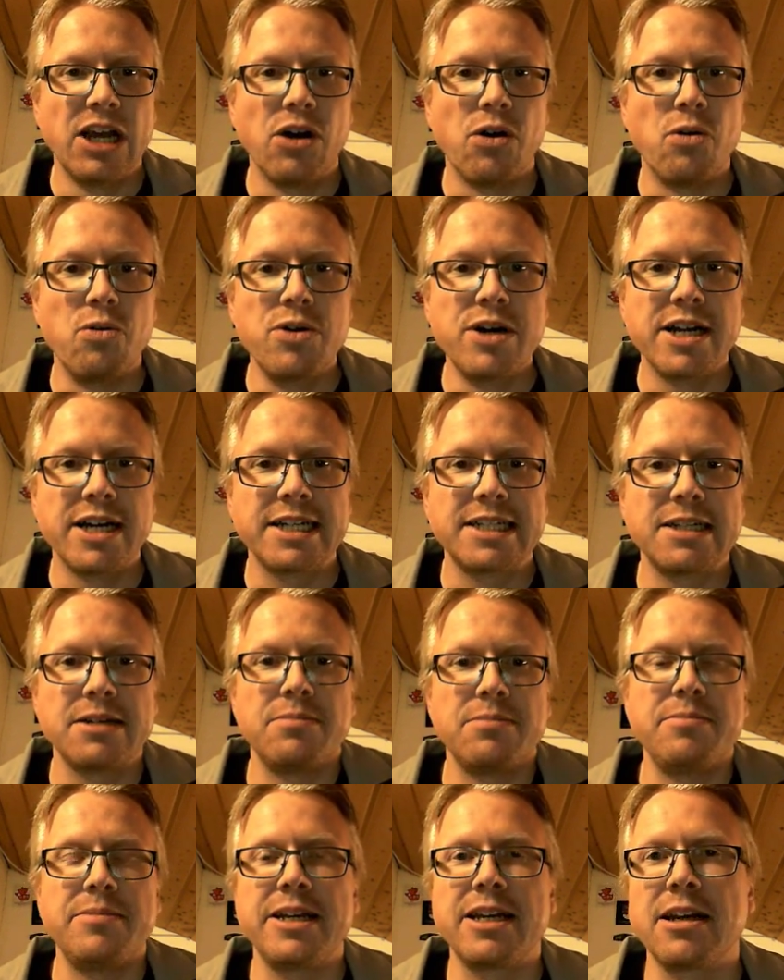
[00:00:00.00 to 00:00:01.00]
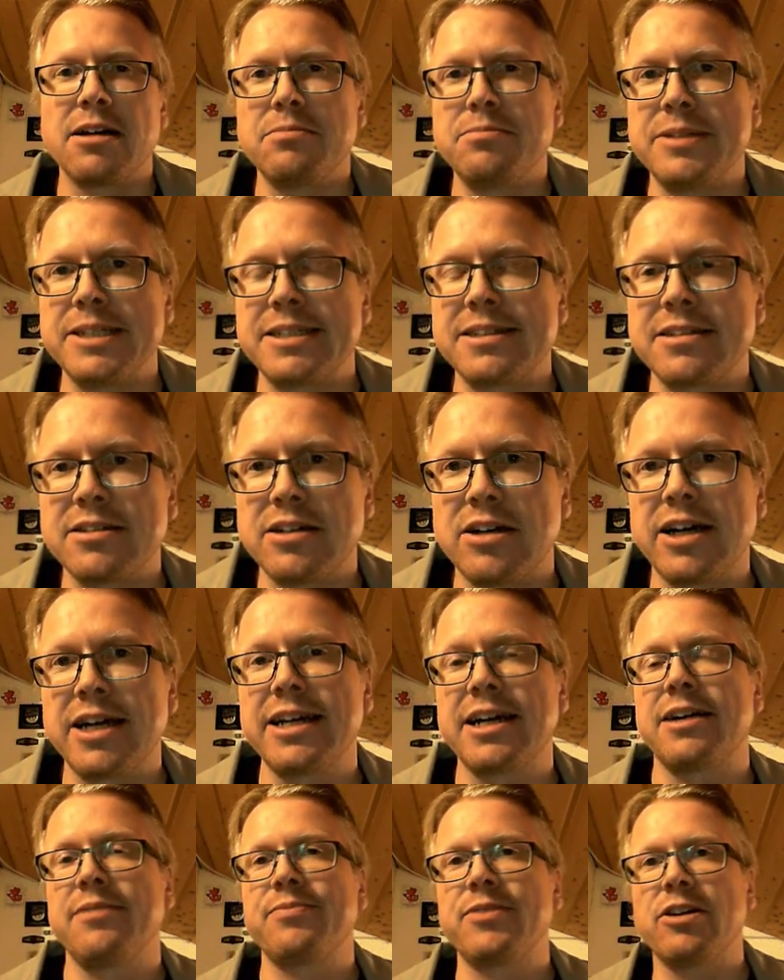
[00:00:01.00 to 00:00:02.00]
100 Megabit. Ah
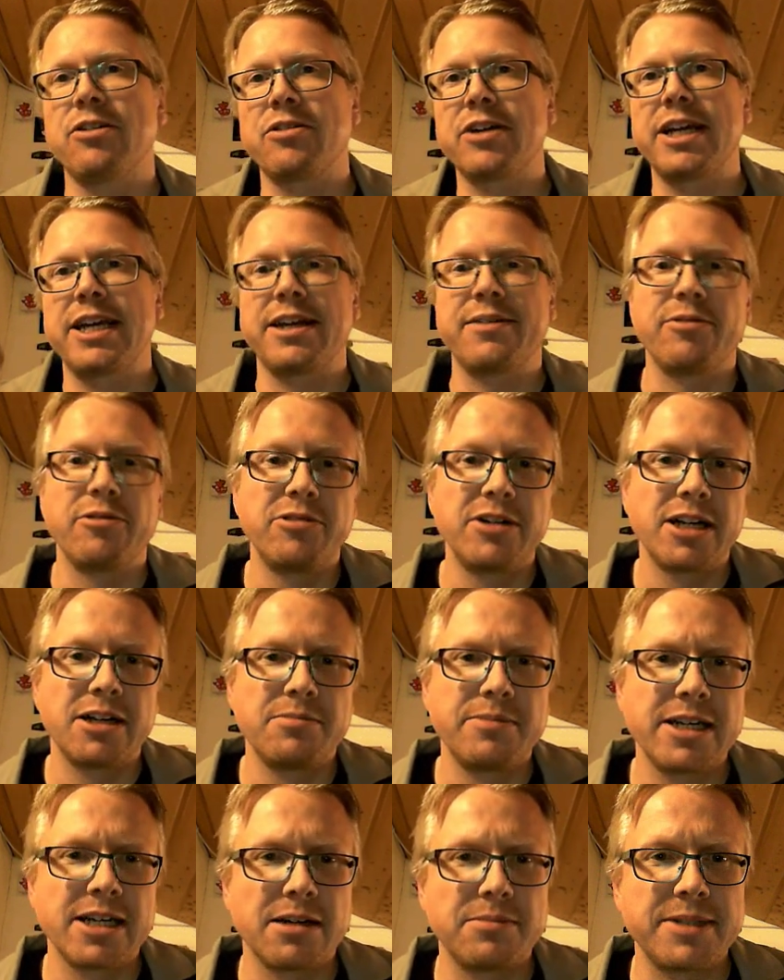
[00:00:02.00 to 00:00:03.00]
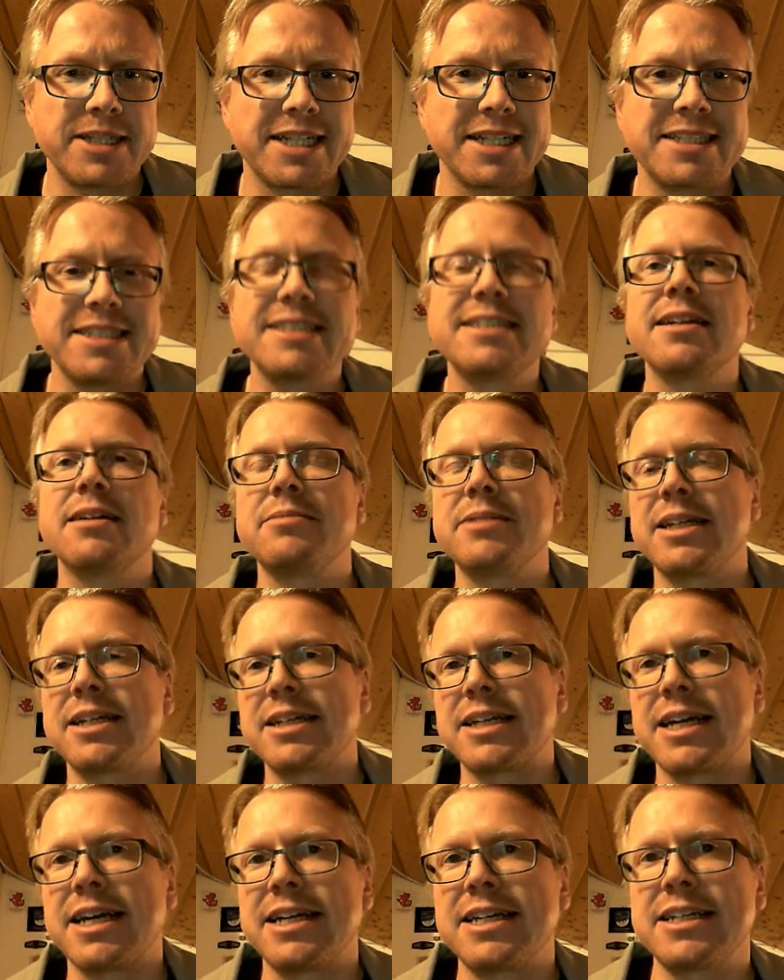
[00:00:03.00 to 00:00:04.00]
ja, okay, 100 Megabit. Das ist aber
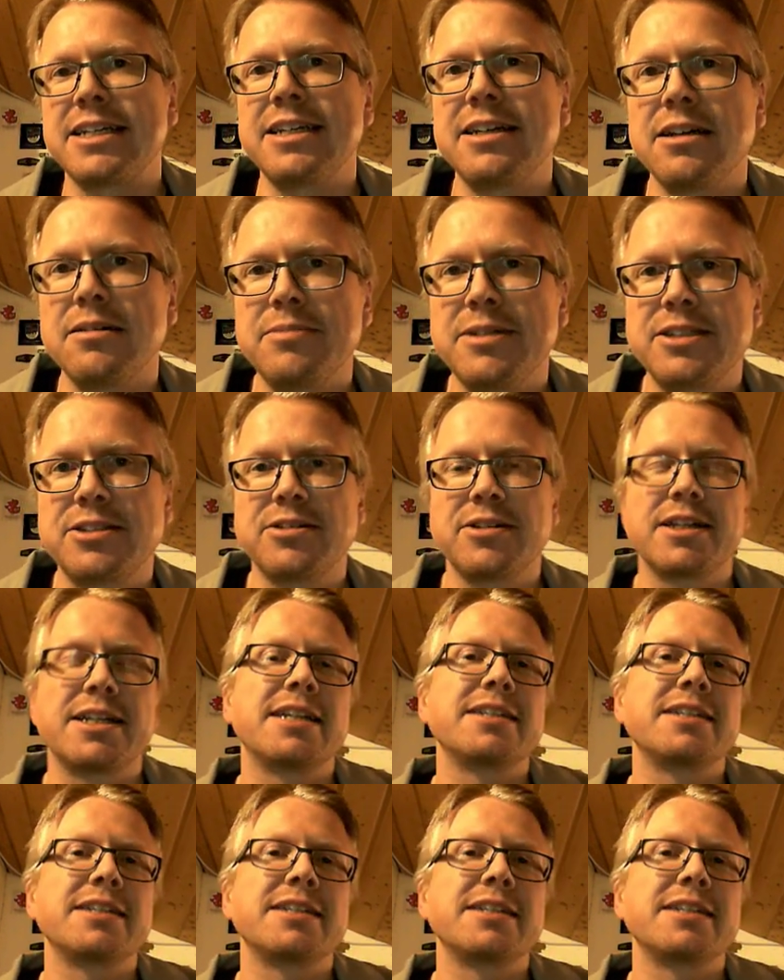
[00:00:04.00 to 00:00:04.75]
dann kein Gigabit, sondern